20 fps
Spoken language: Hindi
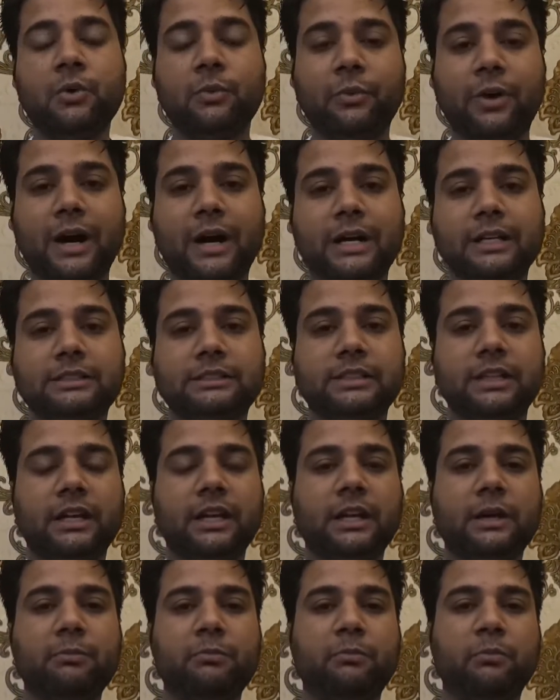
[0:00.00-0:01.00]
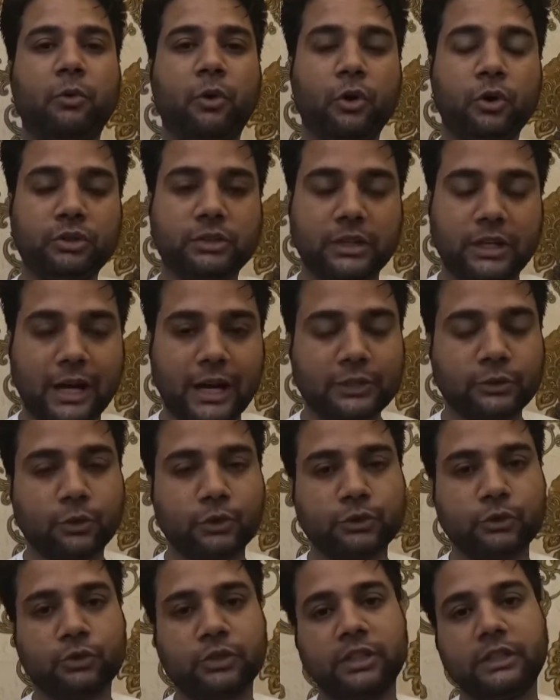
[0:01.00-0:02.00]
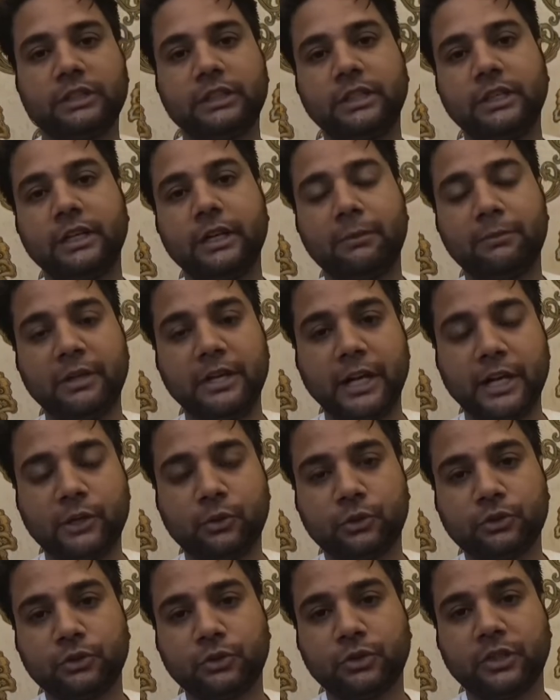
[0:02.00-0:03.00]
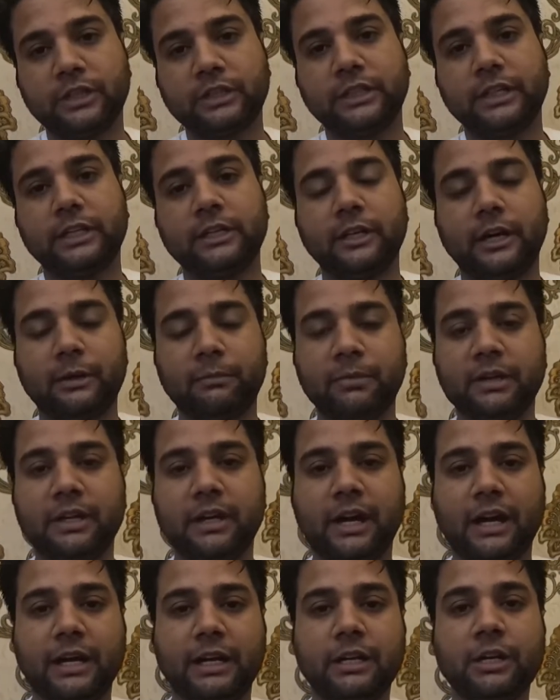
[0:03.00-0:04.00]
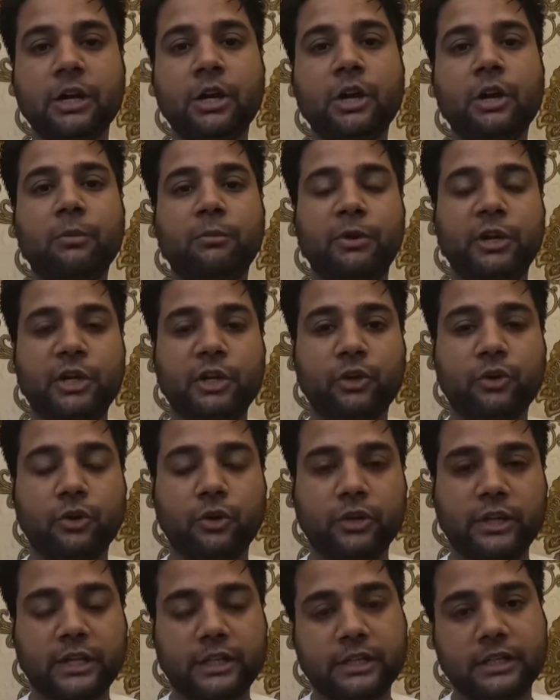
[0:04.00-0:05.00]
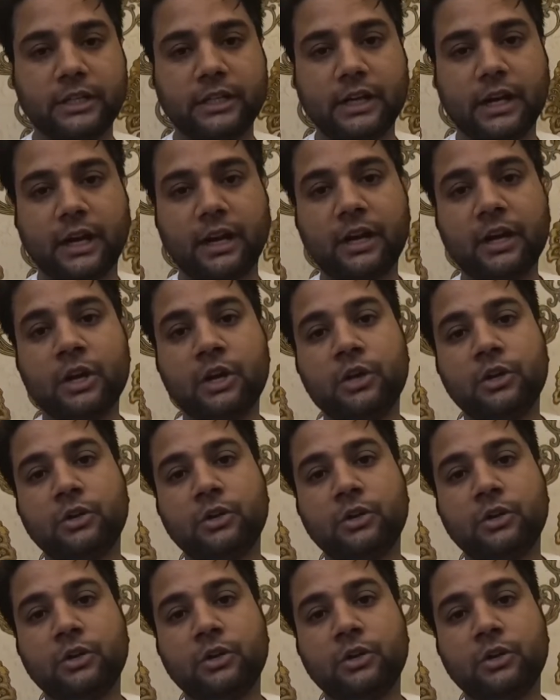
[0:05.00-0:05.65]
वहाँ से बहुत रात हो चुकी थी हम लेट हो चुके थे घर में आए वीडियो को एडिट किया